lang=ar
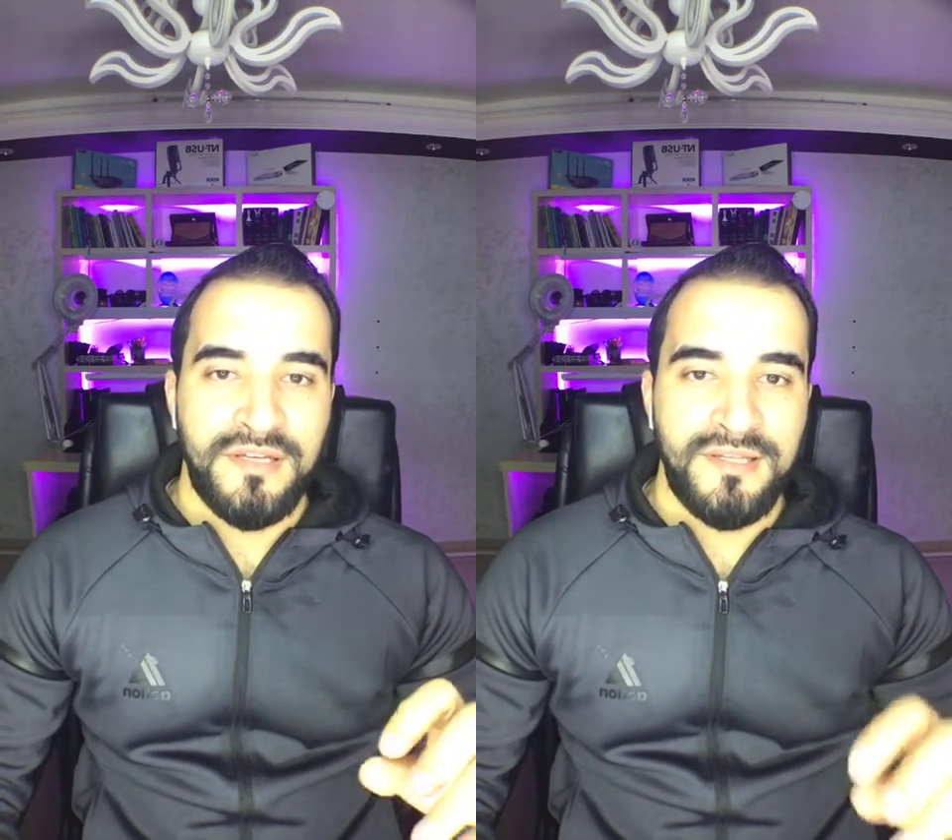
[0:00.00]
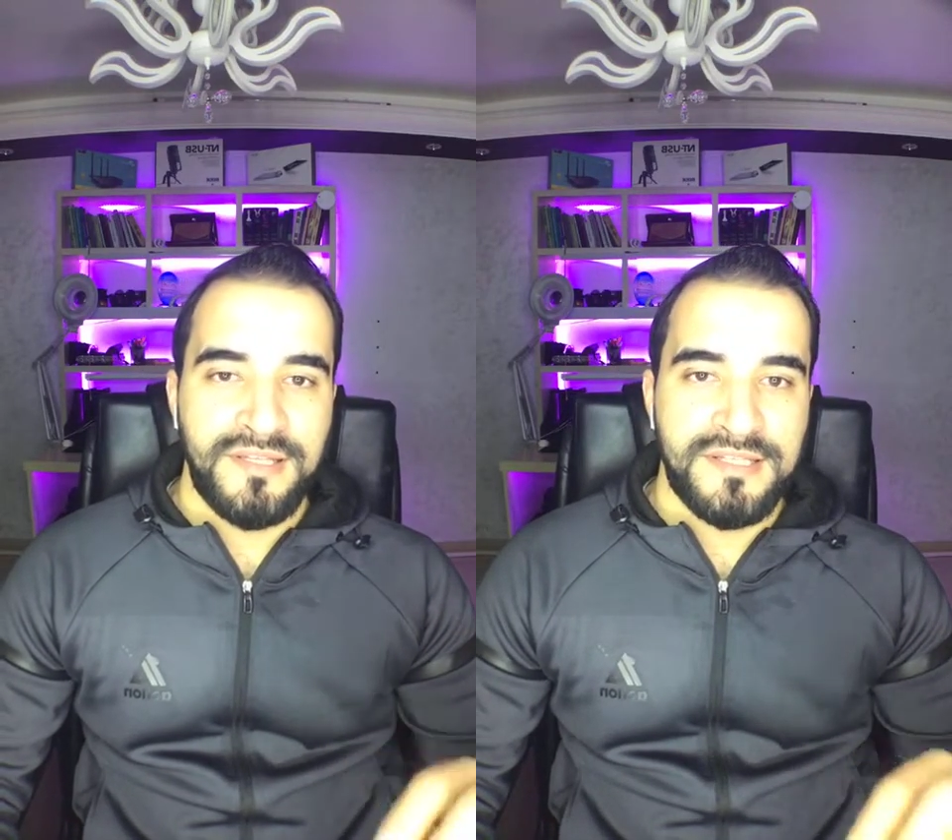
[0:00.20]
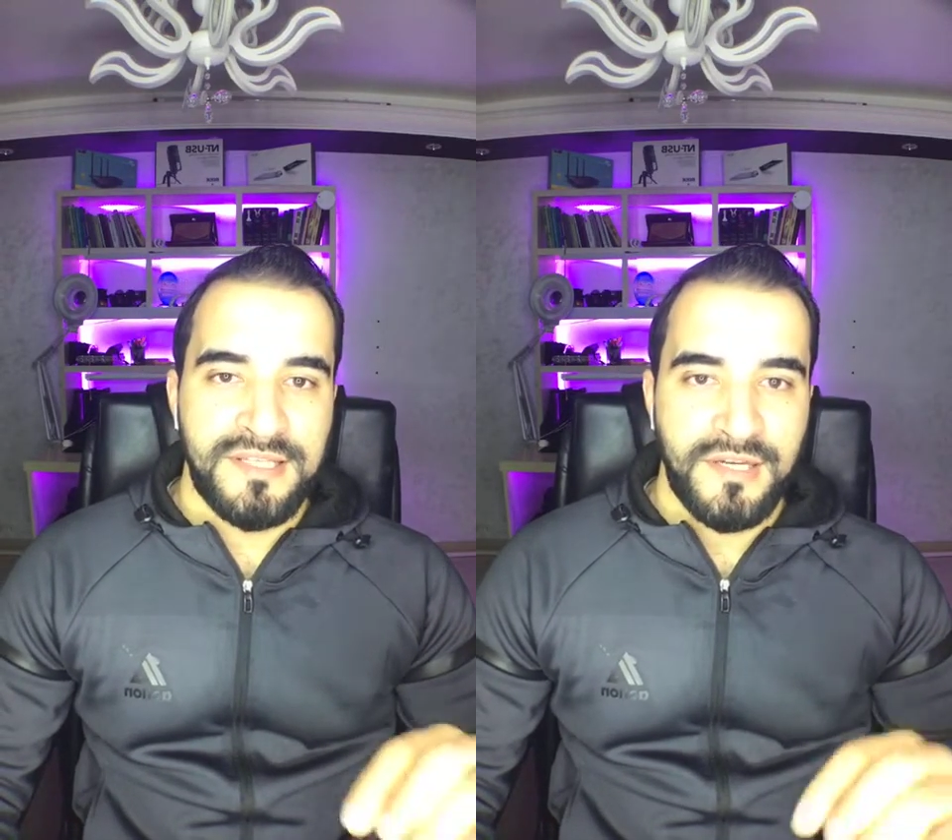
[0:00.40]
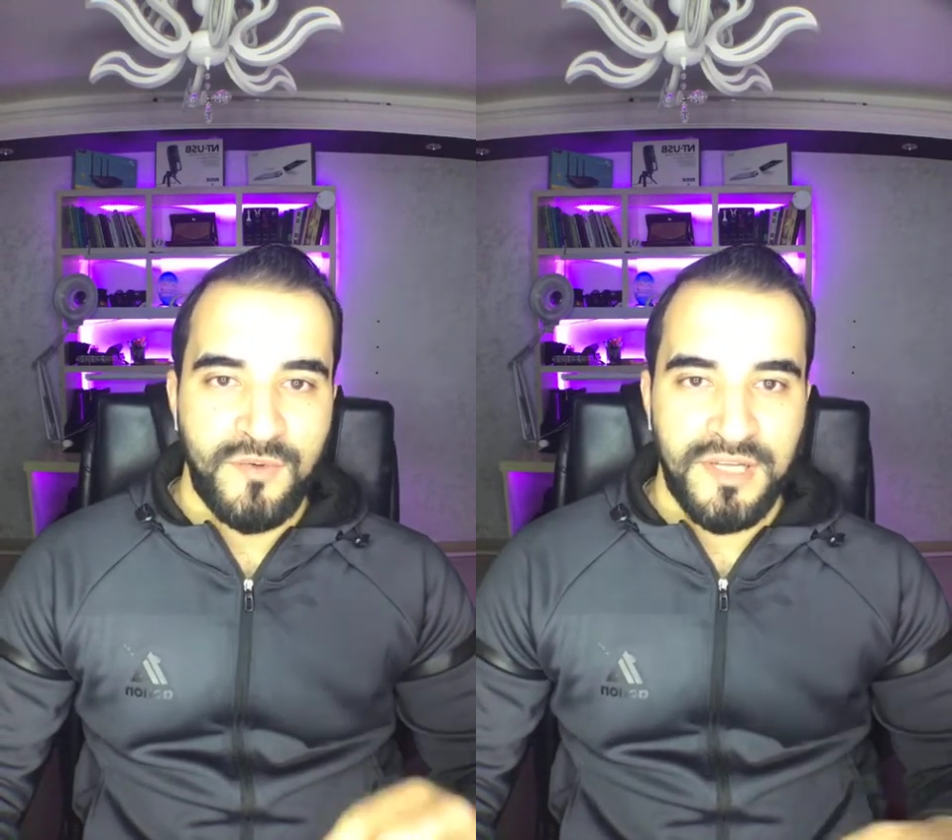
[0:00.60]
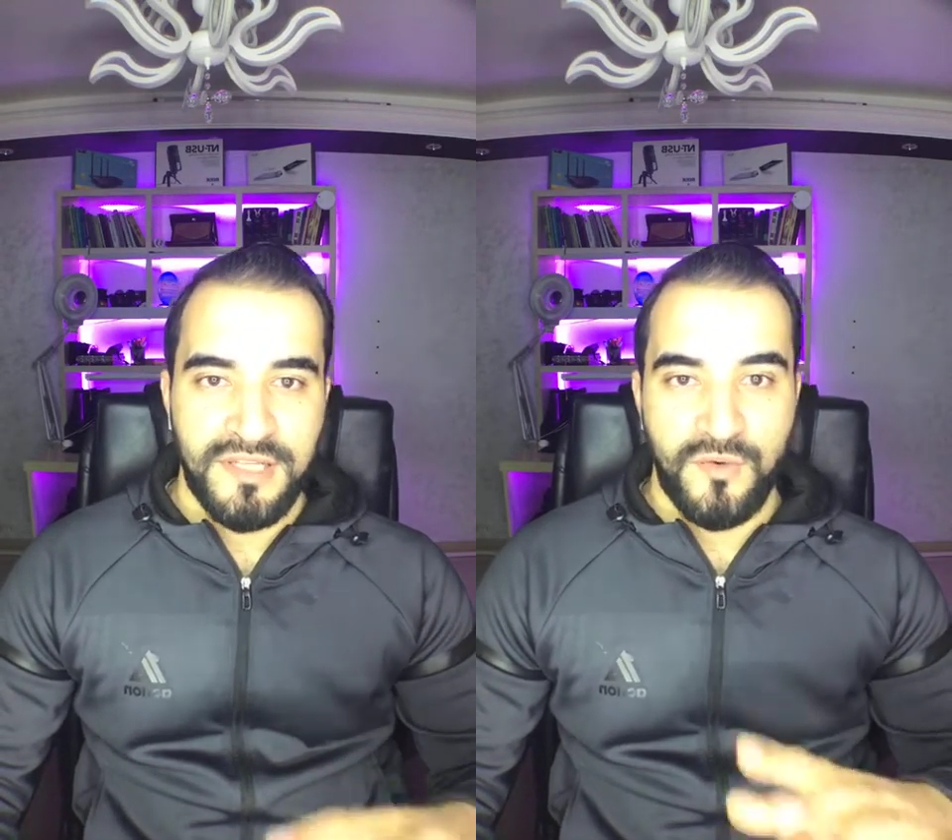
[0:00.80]
انت تستغل
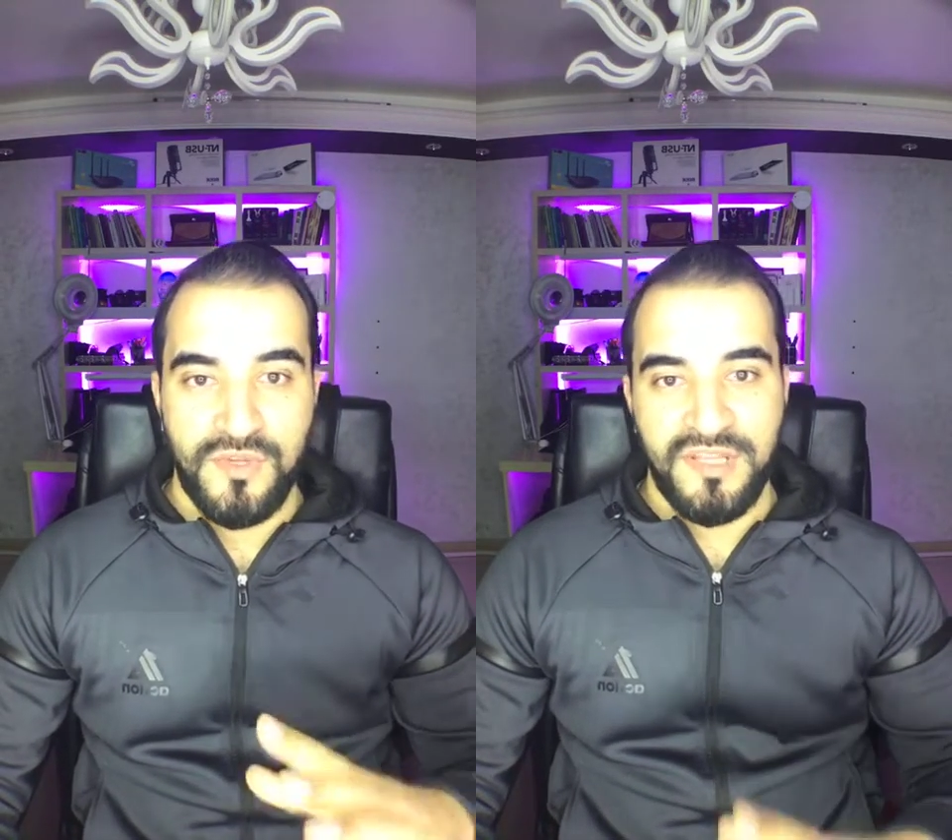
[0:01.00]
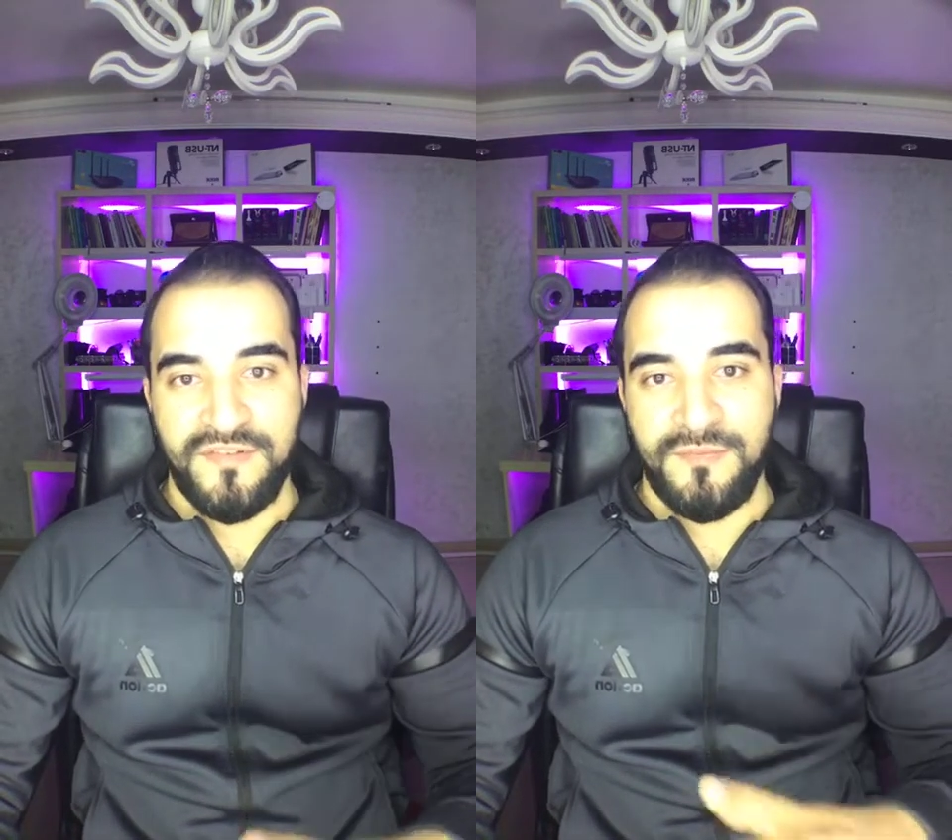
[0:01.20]
وقتك وانت في